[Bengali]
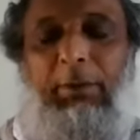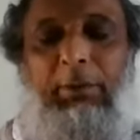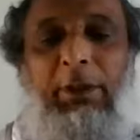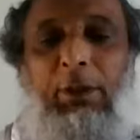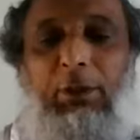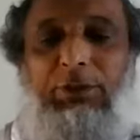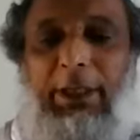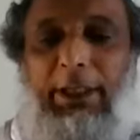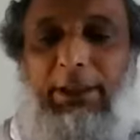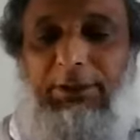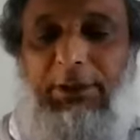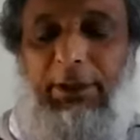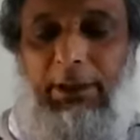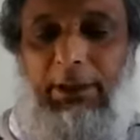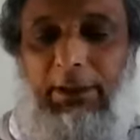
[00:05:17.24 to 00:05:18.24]
বিভিন্ন জায়গা
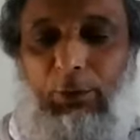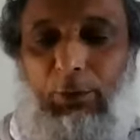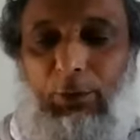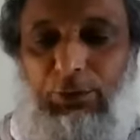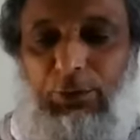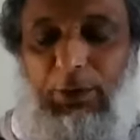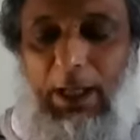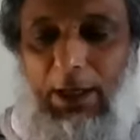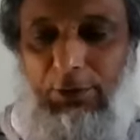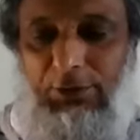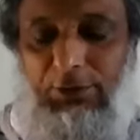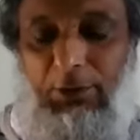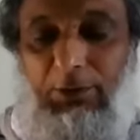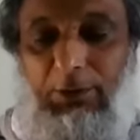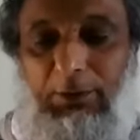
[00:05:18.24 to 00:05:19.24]
থেকে লোকজন
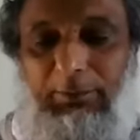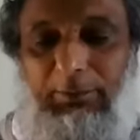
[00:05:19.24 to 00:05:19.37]
আসতো